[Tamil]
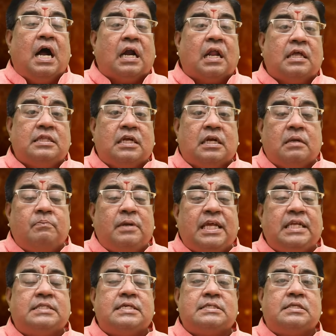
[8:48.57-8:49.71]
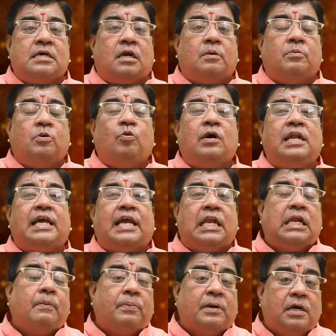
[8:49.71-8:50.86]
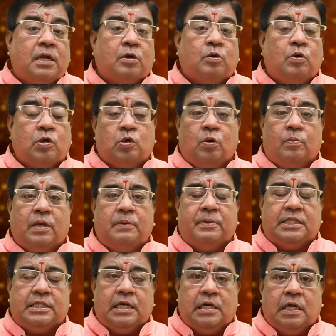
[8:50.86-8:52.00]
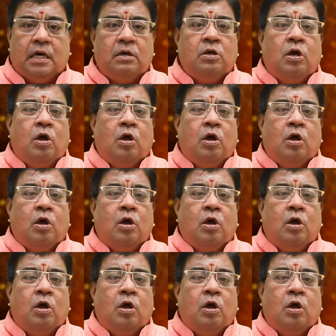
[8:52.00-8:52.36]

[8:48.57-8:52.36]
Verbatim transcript: ஆனால் அந்த இடம் நீச்சஸ்தானம் உங்களுக்கு என்ன பலனை கொடுக்கும் அப்படின்னு பார்த்தீங்கன்னா